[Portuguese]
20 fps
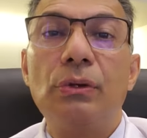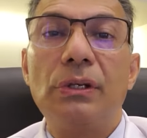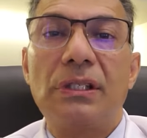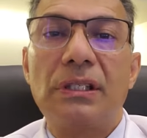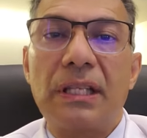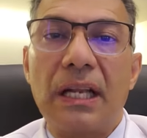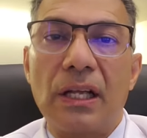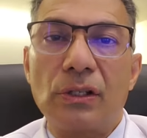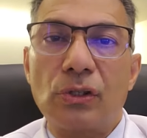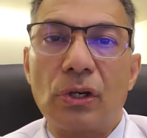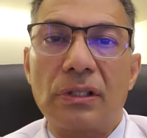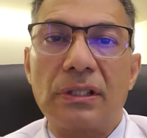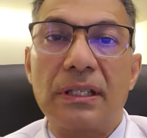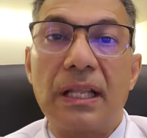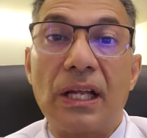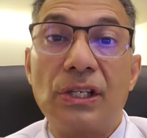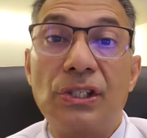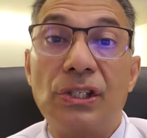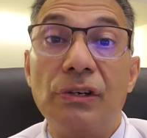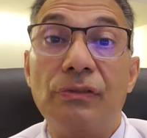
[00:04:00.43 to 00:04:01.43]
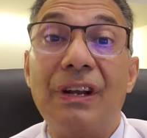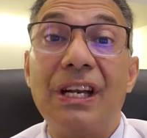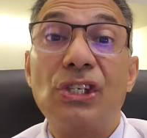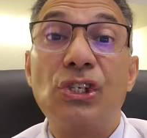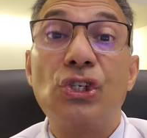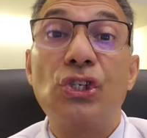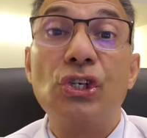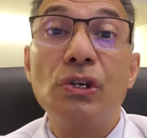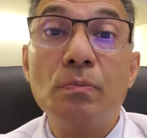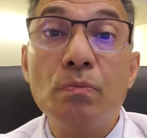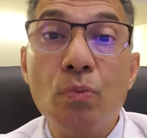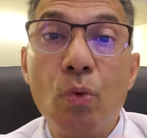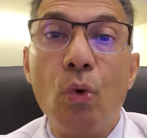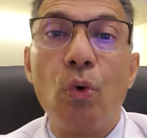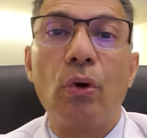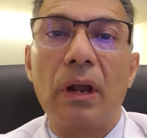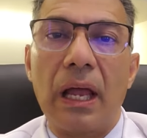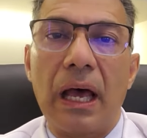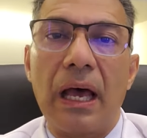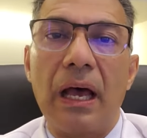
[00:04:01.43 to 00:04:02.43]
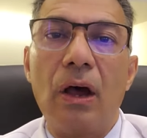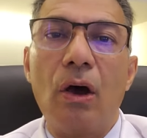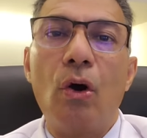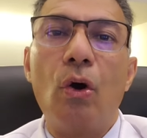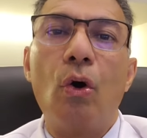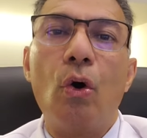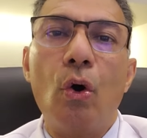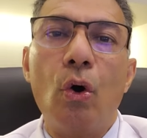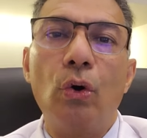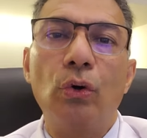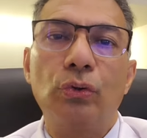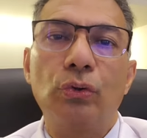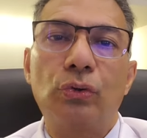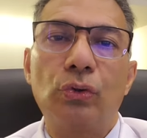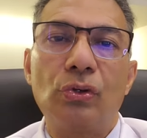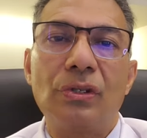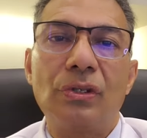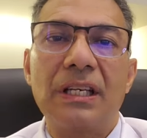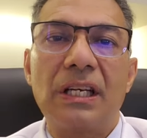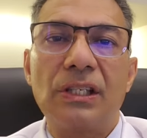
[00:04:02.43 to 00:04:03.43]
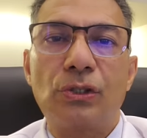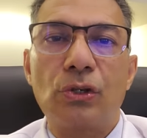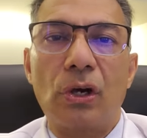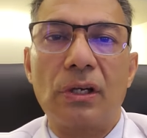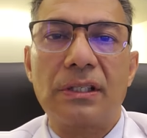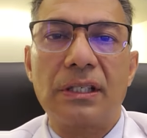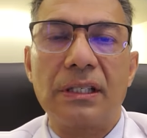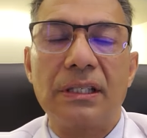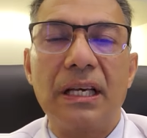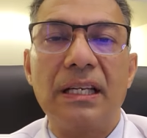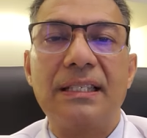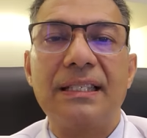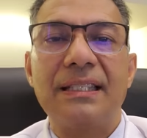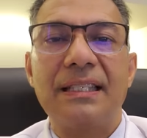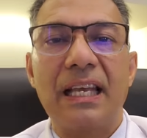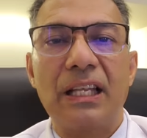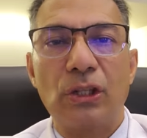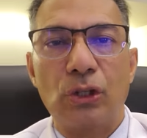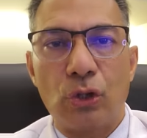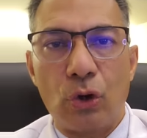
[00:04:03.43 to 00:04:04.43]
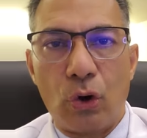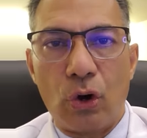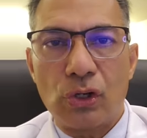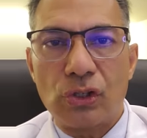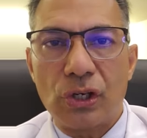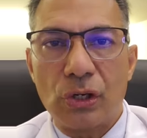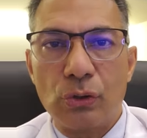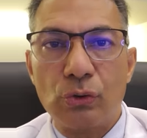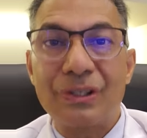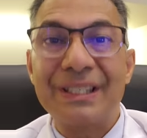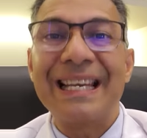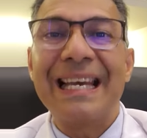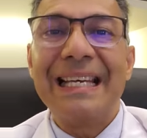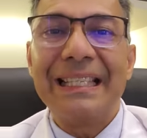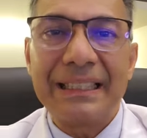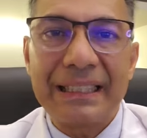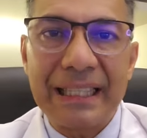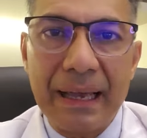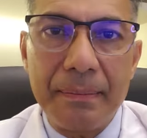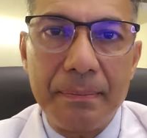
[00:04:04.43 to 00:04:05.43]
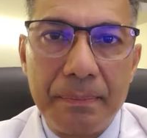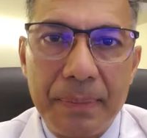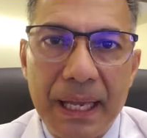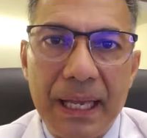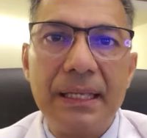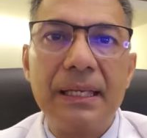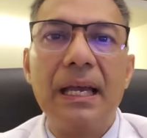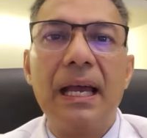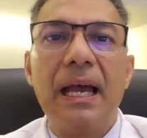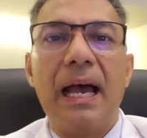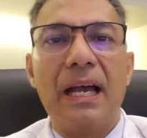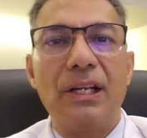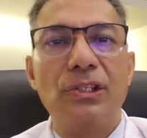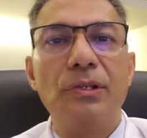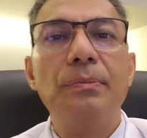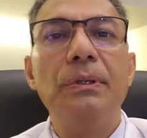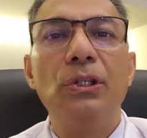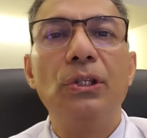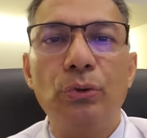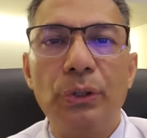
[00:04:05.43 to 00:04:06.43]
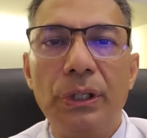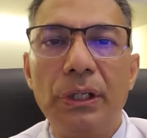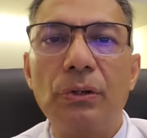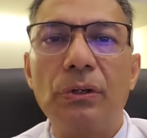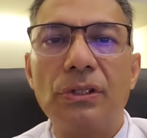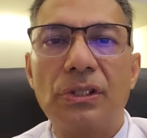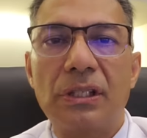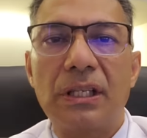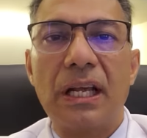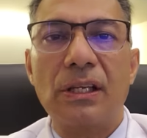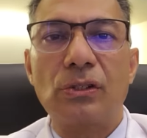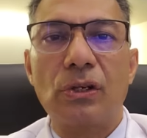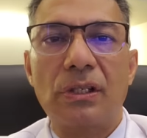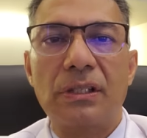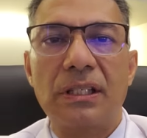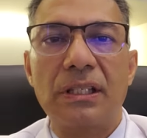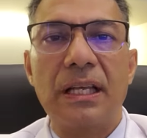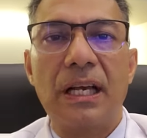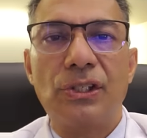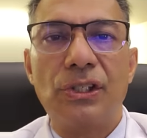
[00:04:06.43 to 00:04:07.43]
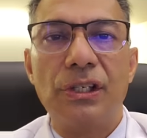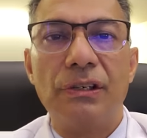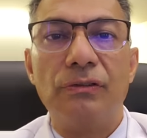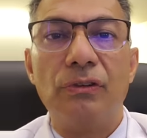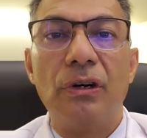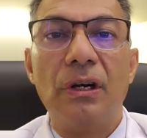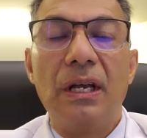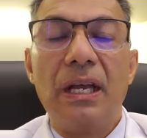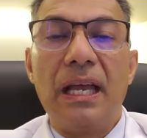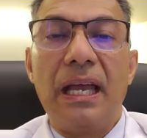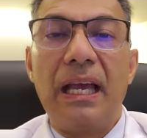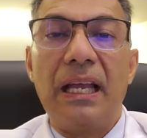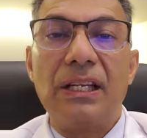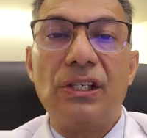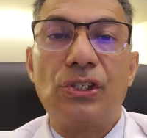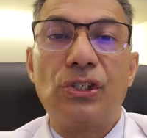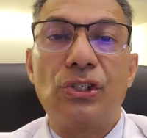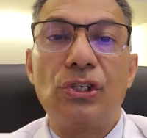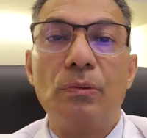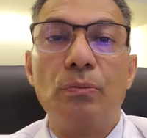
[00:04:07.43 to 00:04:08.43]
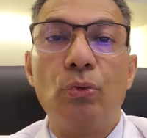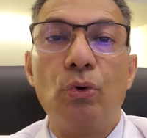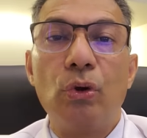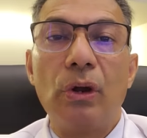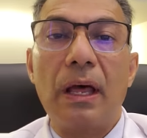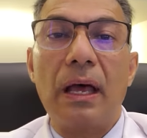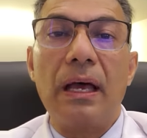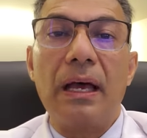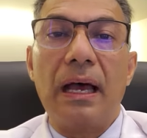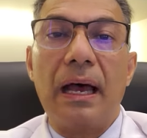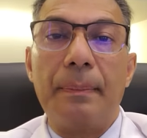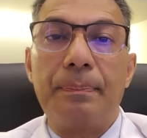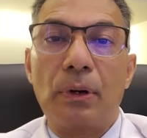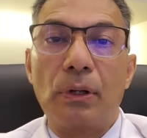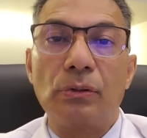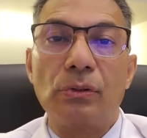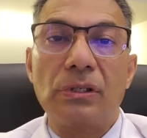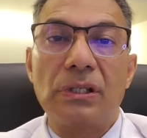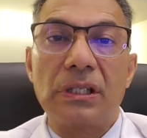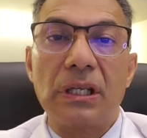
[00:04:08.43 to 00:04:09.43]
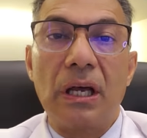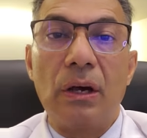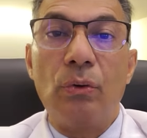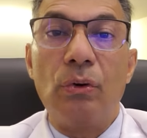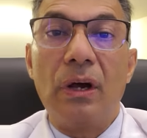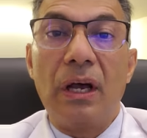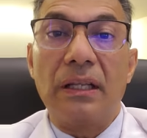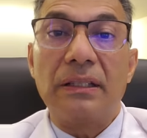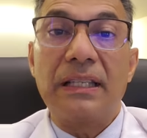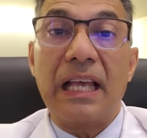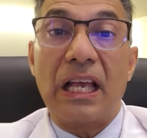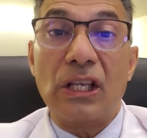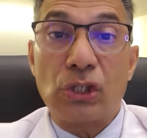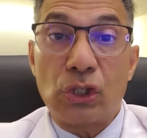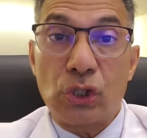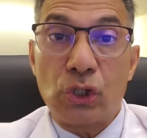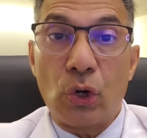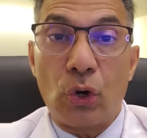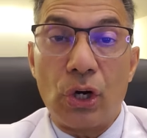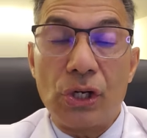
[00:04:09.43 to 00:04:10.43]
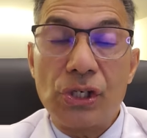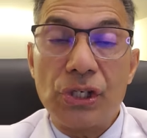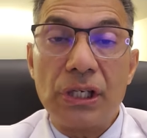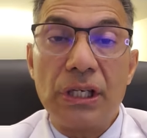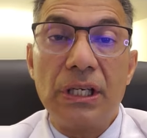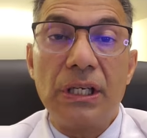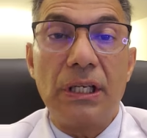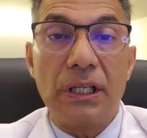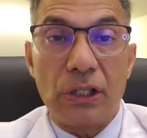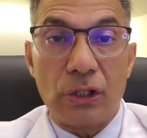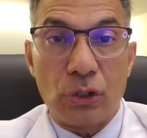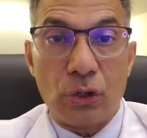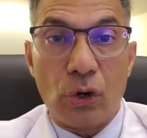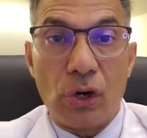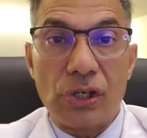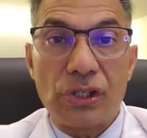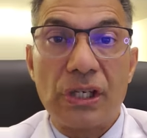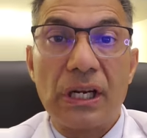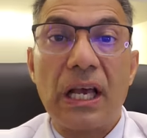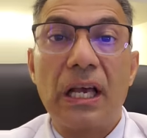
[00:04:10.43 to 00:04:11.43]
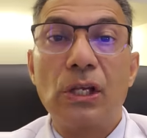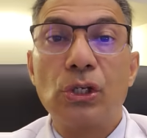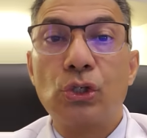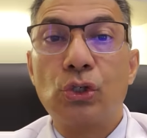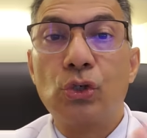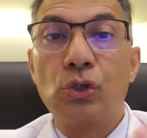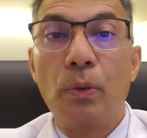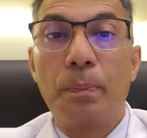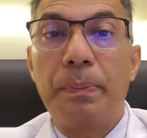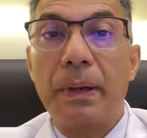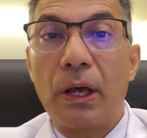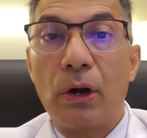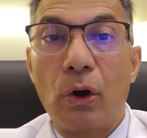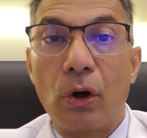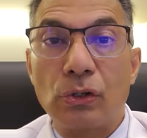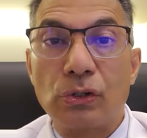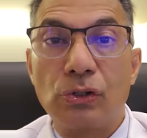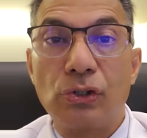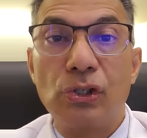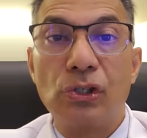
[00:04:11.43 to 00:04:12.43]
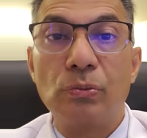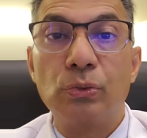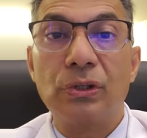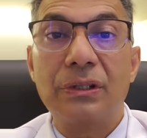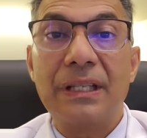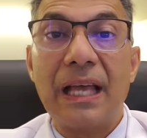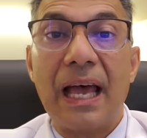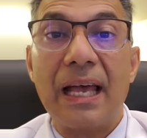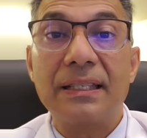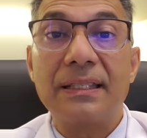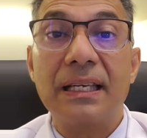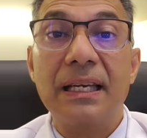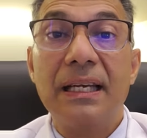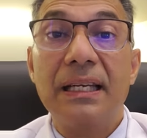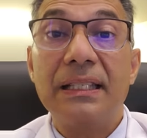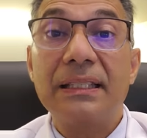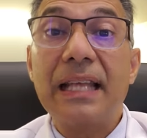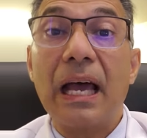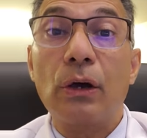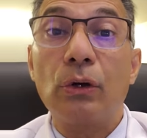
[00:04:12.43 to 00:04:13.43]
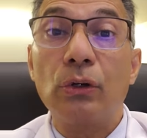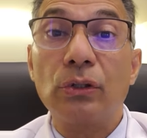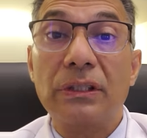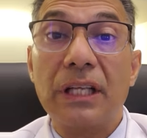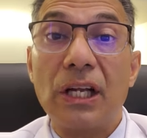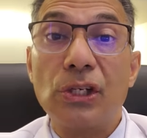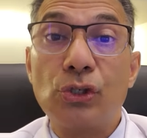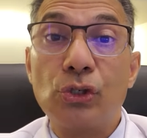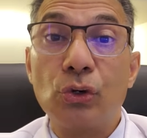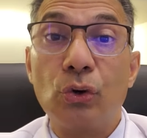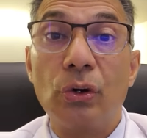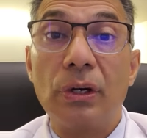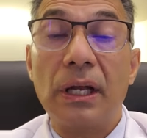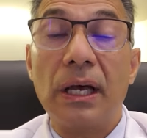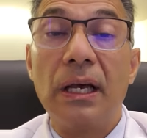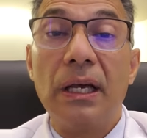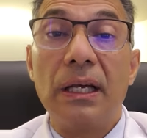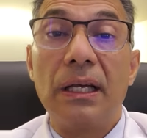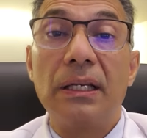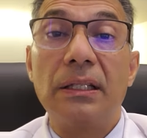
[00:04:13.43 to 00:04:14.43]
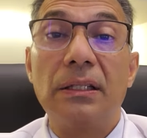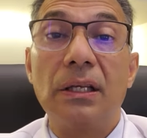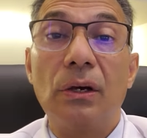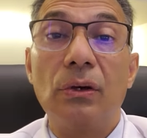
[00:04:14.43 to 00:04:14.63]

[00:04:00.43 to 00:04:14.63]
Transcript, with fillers: o estresse oxidativo? Ela estimula outros antioxidantes endógenos também a diminuir o estresse oxidativo. Ela estimula a produção da sódio endógena, superóxido dismutase e da glutationa, que